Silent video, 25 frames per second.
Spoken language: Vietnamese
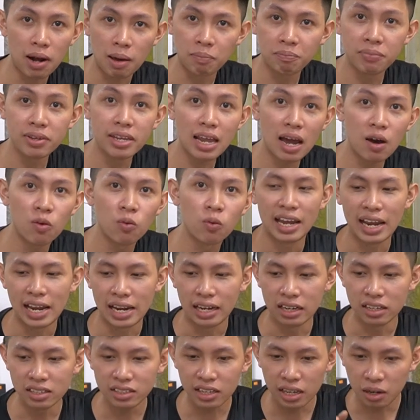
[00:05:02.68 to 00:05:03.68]
lập với nhau,
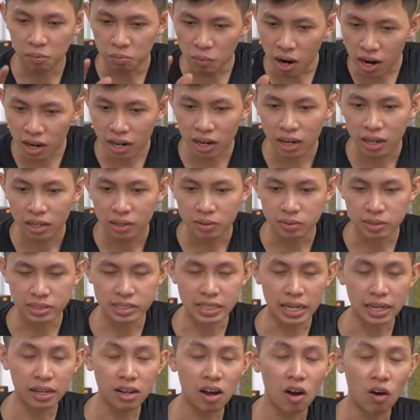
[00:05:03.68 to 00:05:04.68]
thì nếu chưa mất
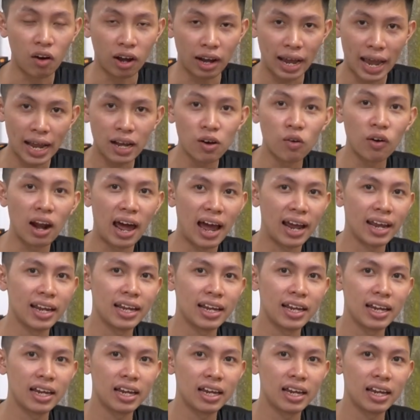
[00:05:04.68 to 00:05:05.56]
sẽ còn cái còn lại.